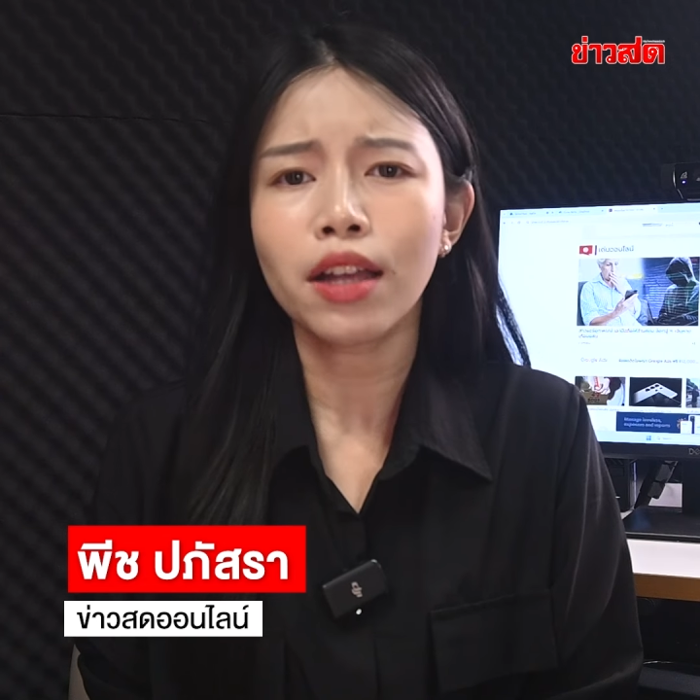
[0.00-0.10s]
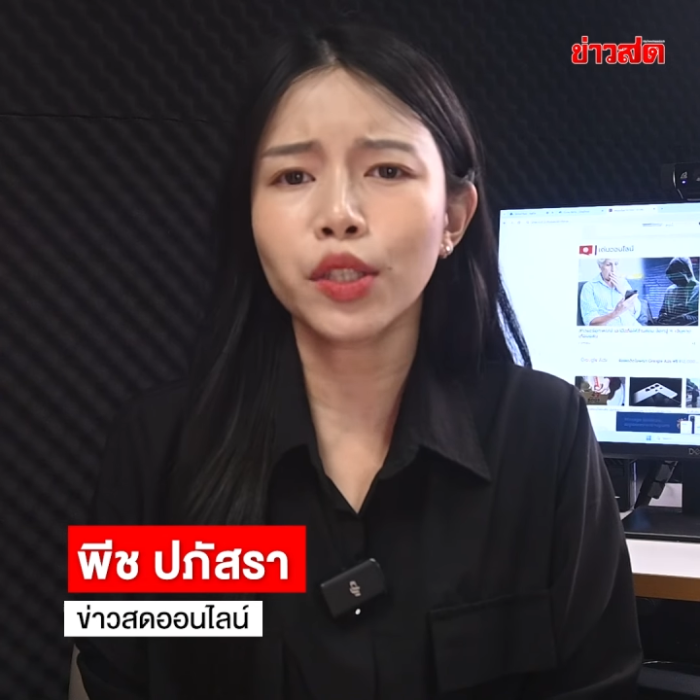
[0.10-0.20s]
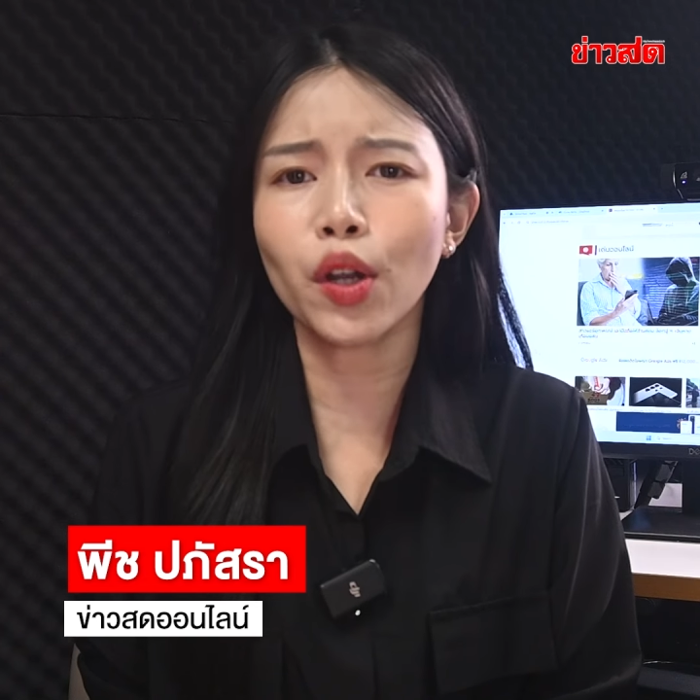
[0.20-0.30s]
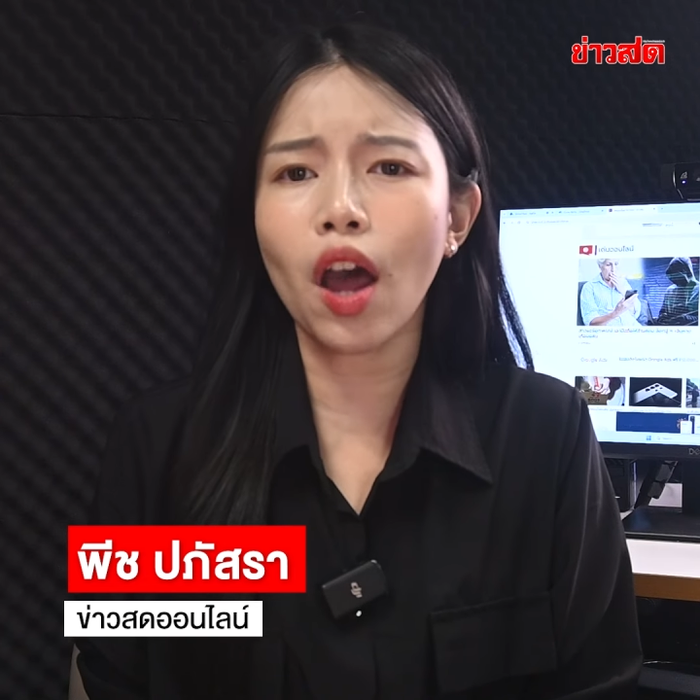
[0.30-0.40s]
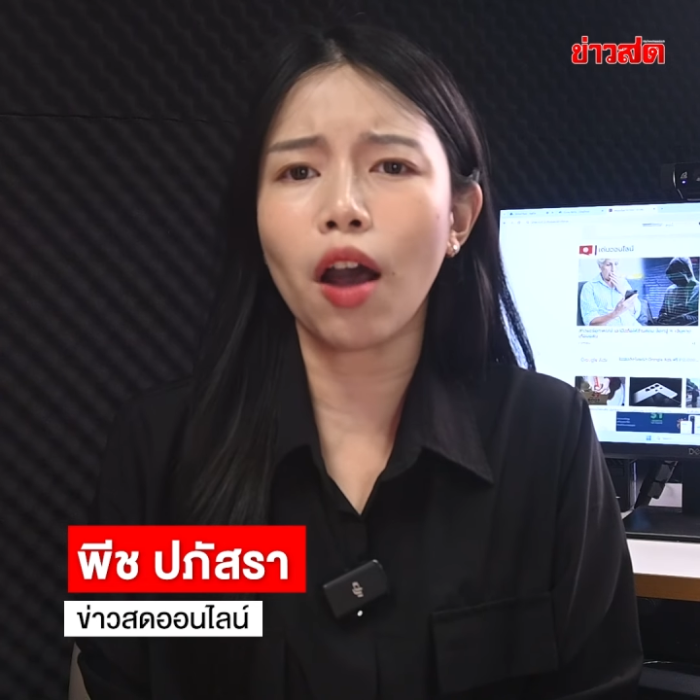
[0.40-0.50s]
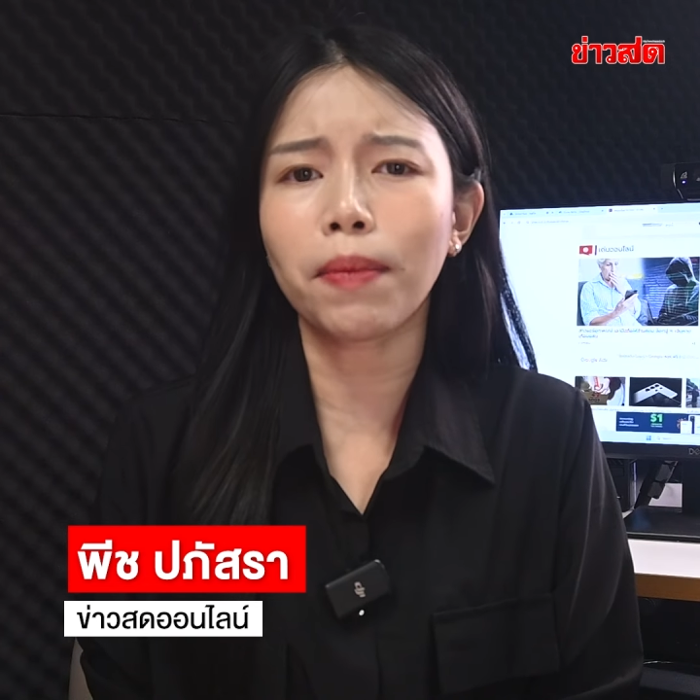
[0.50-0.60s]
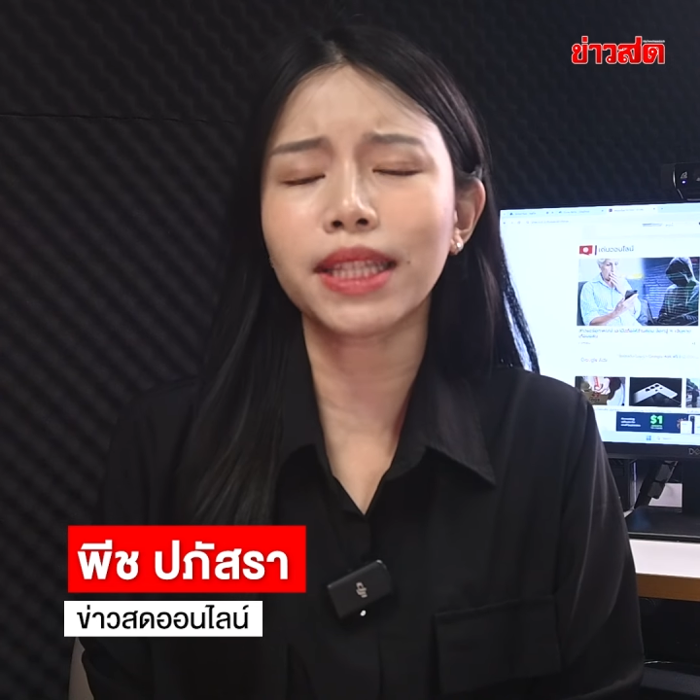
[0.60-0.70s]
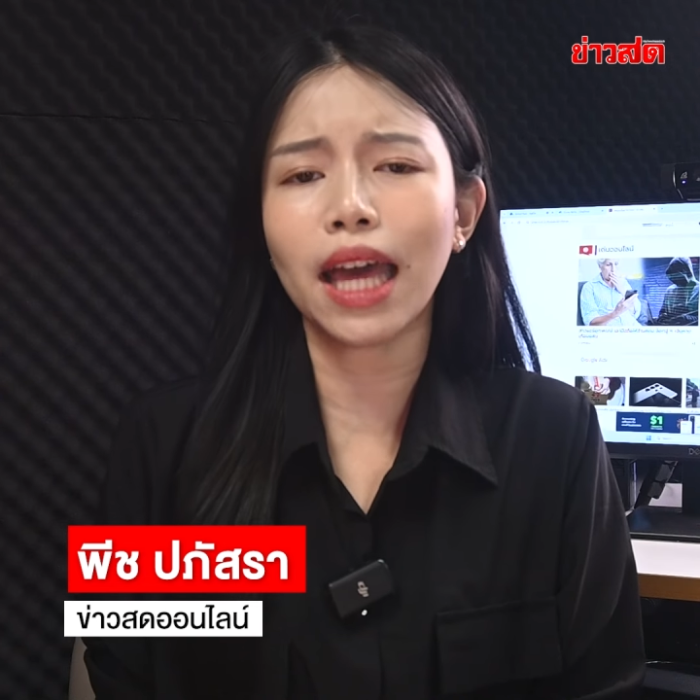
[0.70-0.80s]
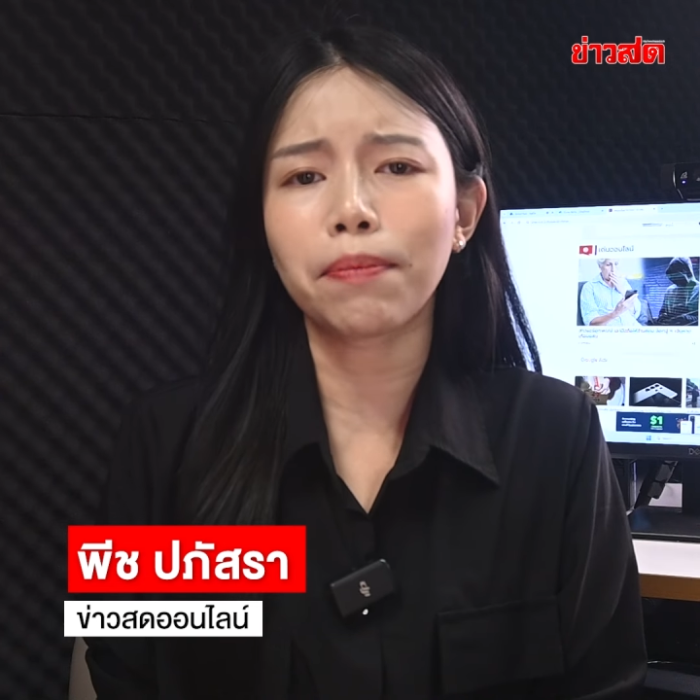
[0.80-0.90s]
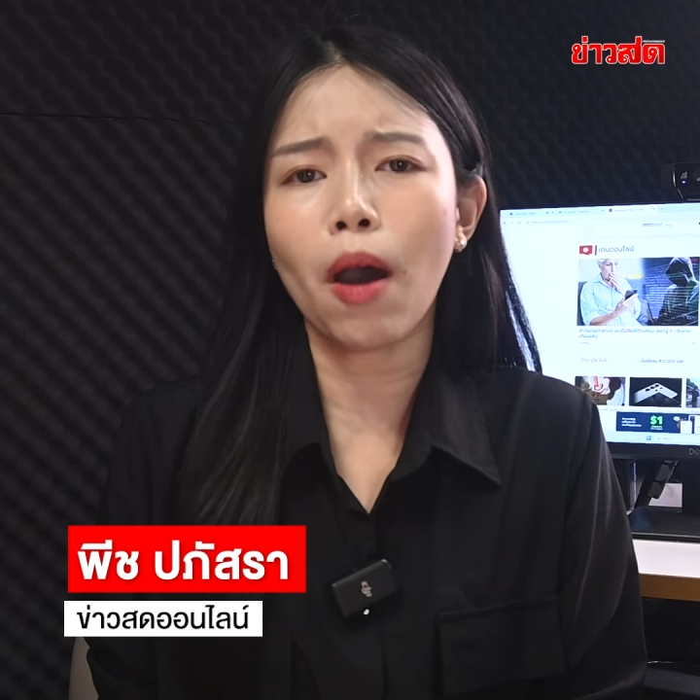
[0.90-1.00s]
จนออกมา
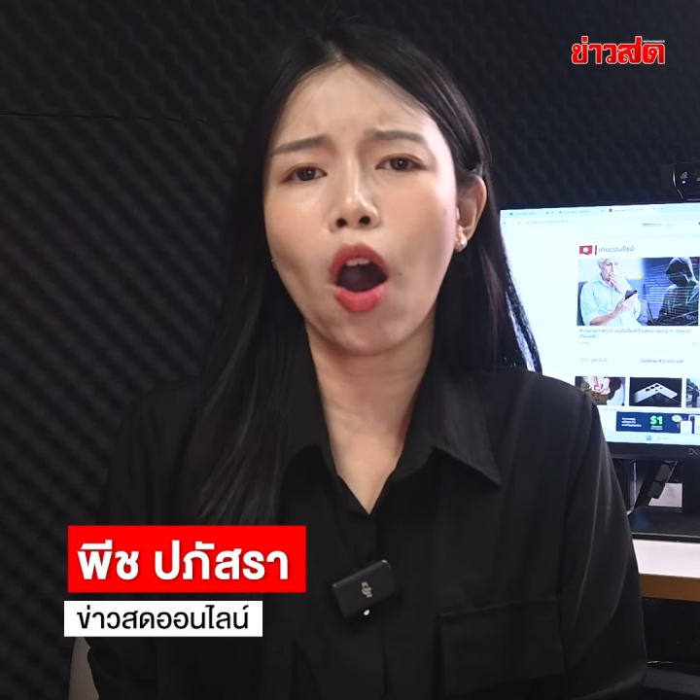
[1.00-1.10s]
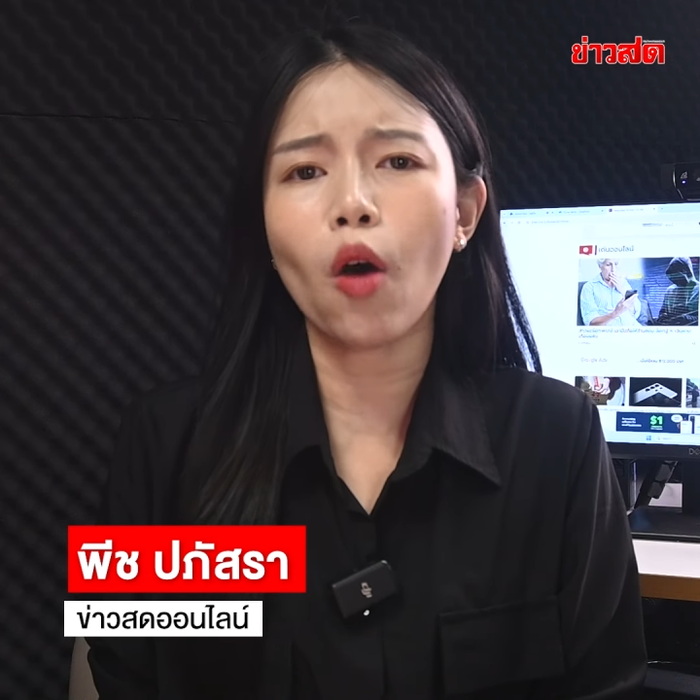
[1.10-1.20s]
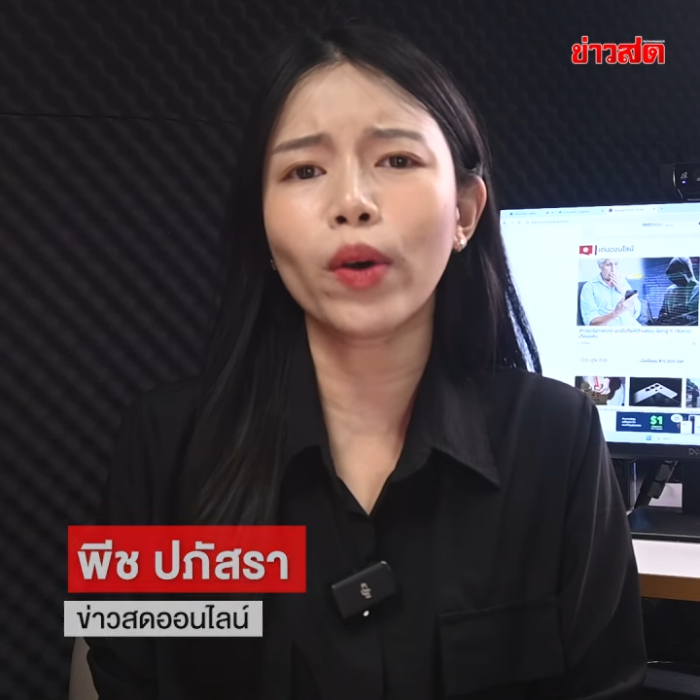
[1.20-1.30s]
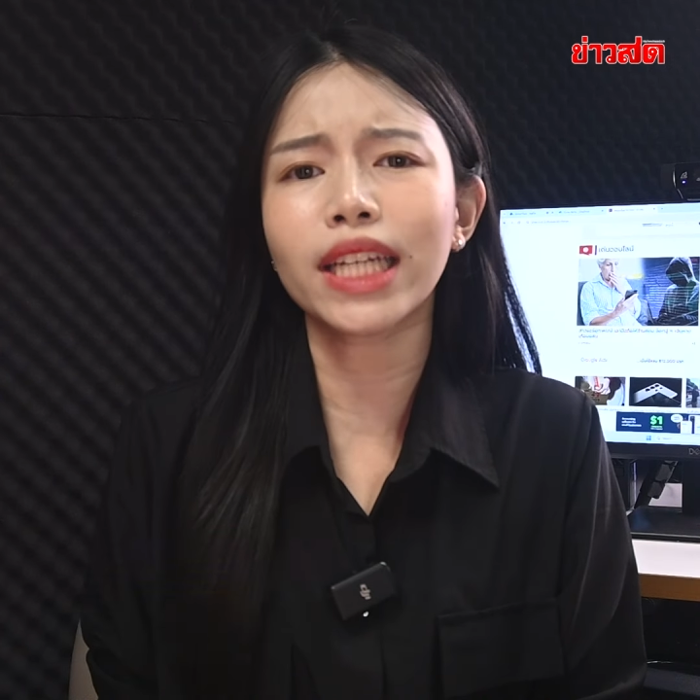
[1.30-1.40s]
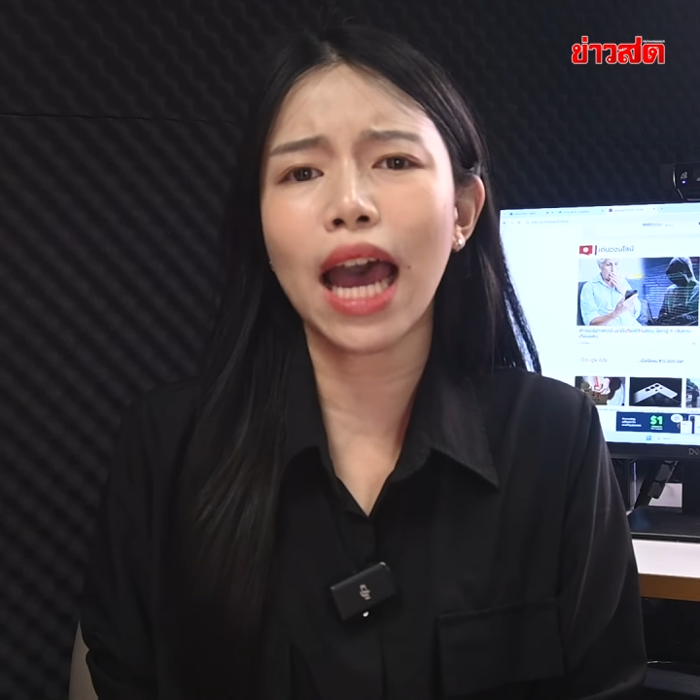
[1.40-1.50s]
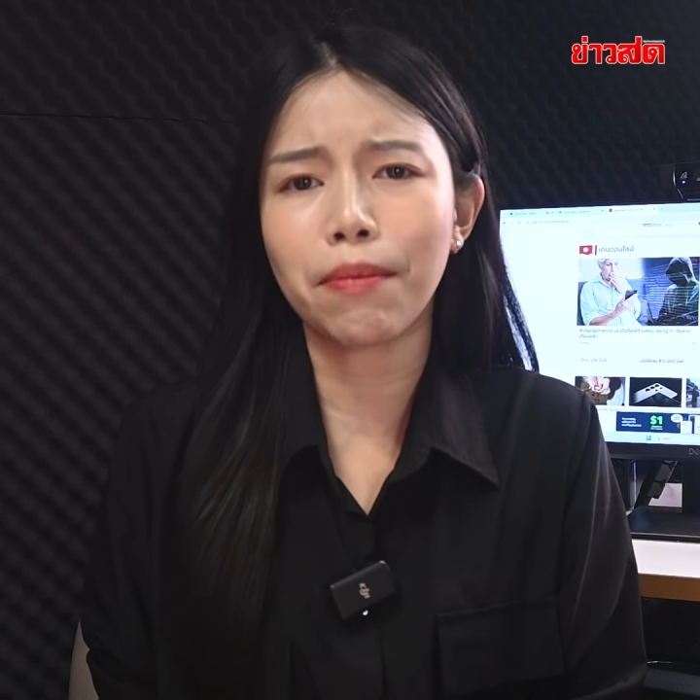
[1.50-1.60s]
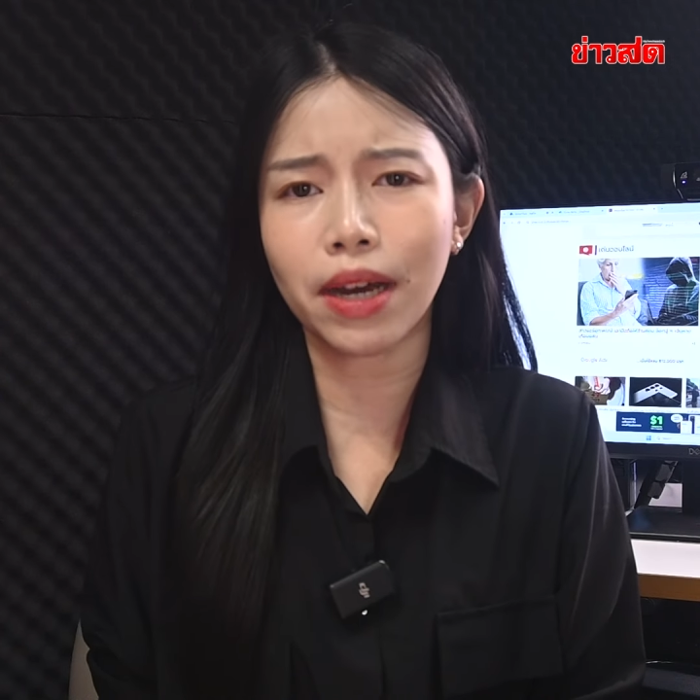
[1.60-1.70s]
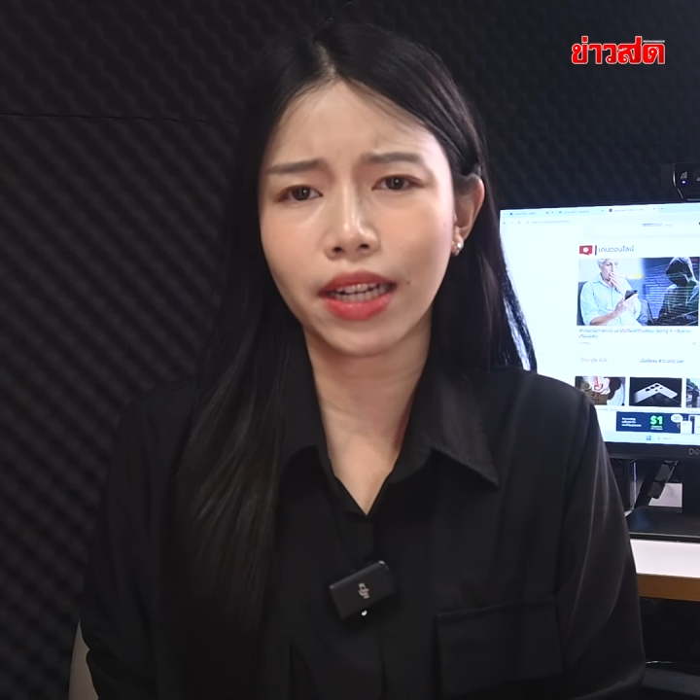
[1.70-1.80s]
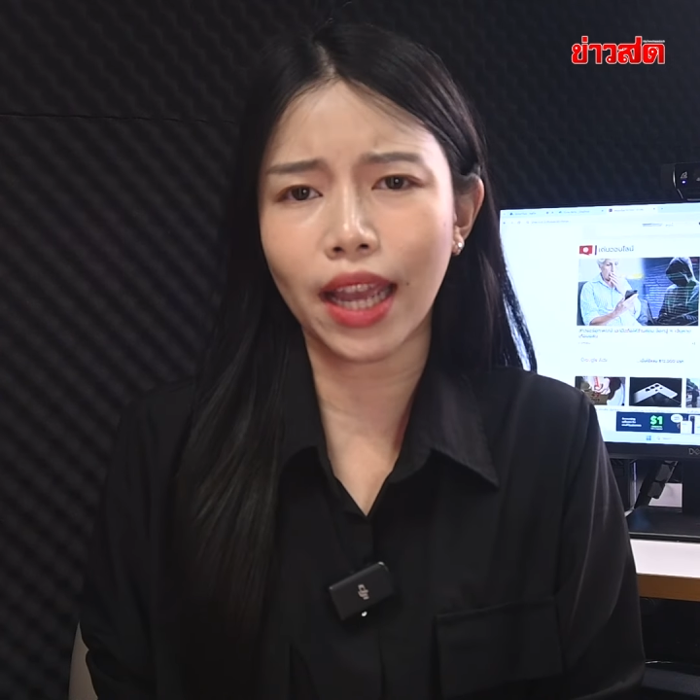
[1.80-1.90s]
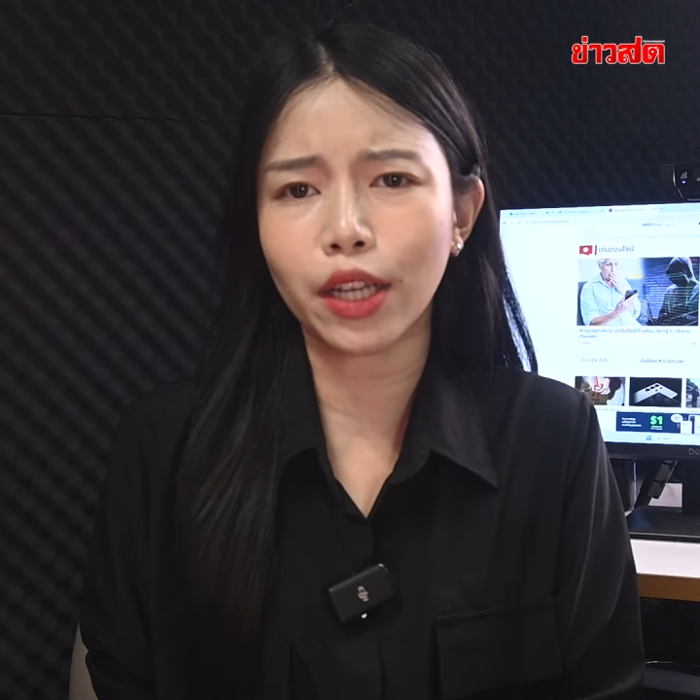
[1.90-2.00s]
ตัดพ้อว่าทำอะไร